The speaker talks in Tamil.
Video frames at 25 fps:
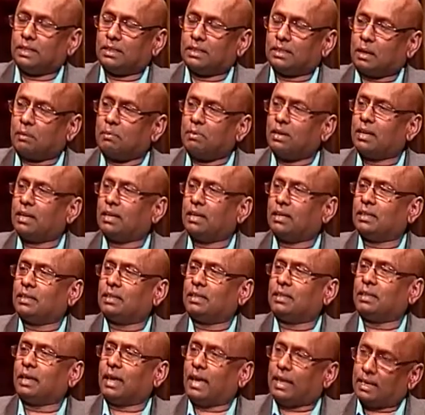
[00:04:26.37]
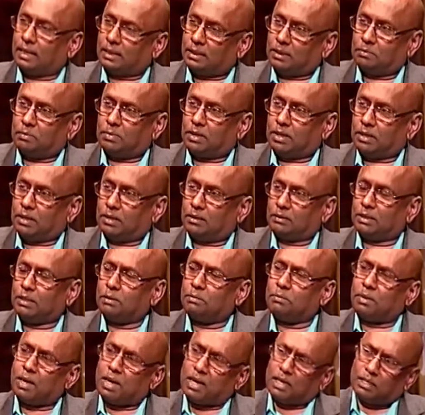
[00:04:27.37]
தமிழர்களுக்கு கனத்த மாதம் இந்த
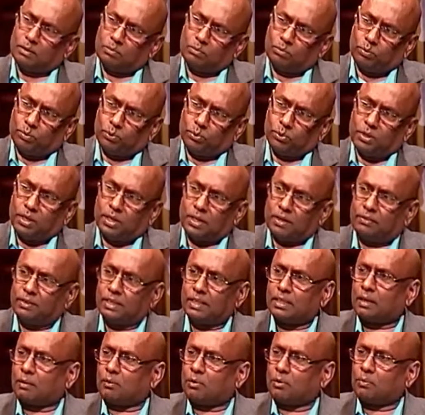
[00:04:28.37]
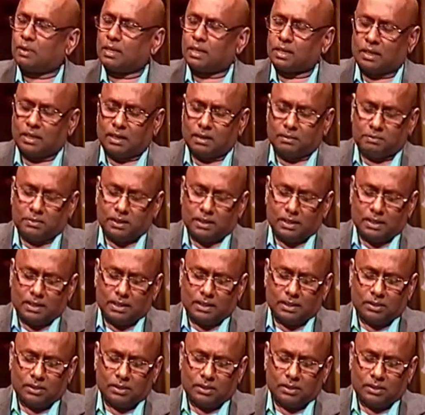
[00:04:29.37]
மாதம் பூராவே தமிழ் மக்கள் மிக